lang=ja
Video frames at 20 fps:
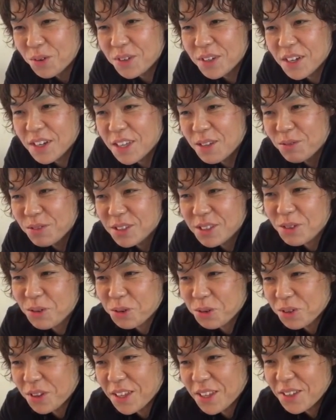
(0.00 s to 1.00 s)
僕らは気持ちいい
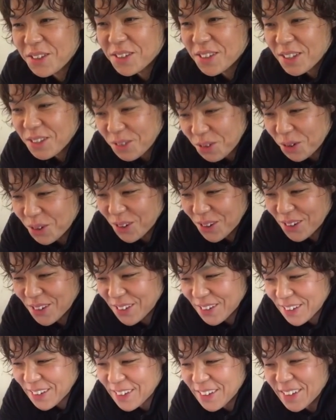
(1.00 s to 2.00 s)
ことできるんだと
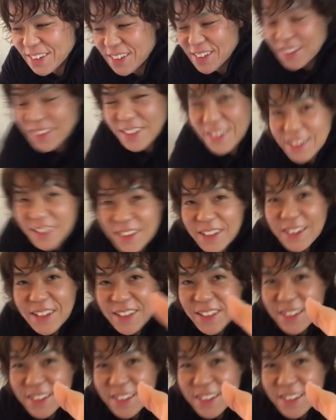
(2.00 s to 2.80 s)
素晴らしい